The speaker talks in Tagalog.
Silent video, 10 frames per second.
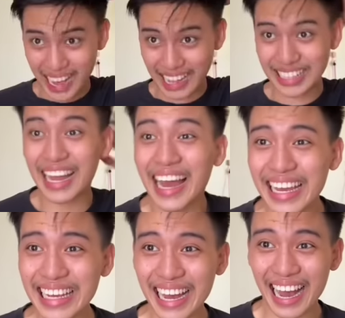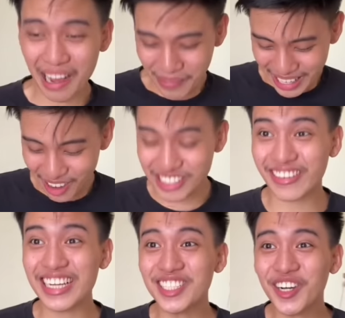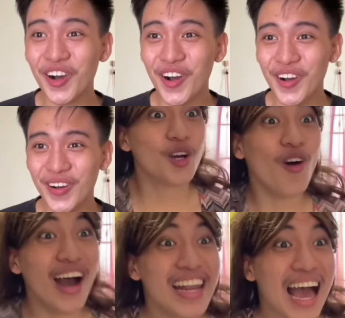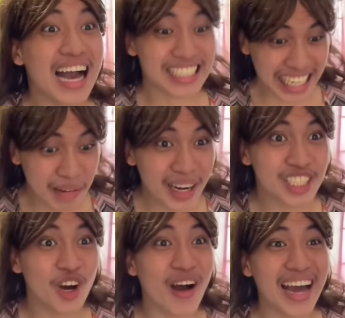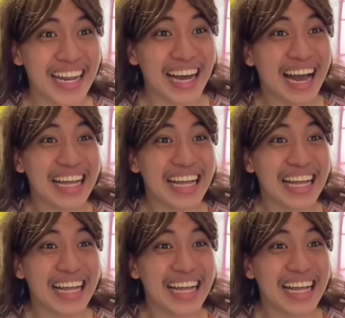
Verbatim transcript: Nay, aamin na ako sa crush ko. Go anak! Sana magka-jowa ka na agad!